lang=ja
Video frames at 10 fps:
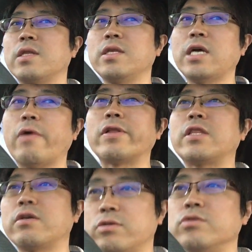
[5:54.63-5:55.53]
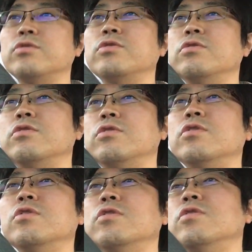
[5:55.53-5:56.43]
うん、に変わってくる。
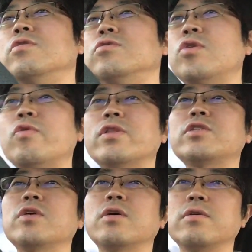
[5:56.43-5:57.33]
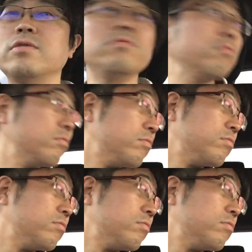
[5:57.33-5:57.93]
それは私が、うん